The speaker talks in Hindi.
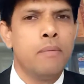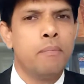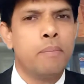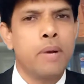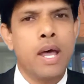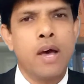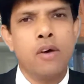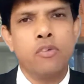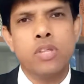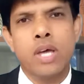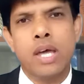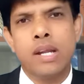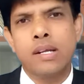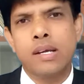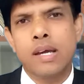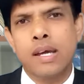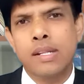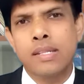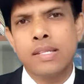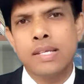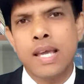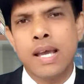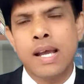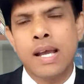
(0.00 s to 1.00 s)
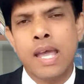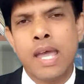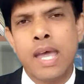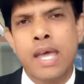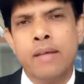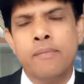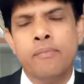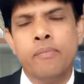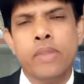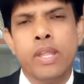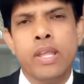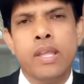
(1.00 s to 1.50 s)
प्रावधान कर दिया गया
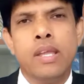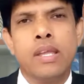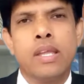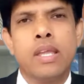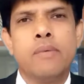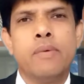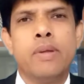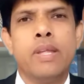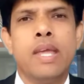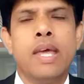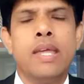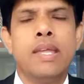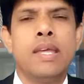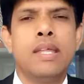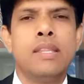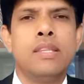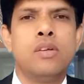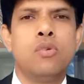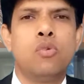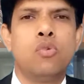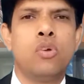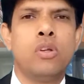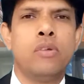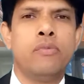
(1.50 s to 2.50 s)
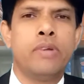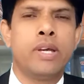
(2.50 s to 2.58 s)
है कि भैया यदि कोई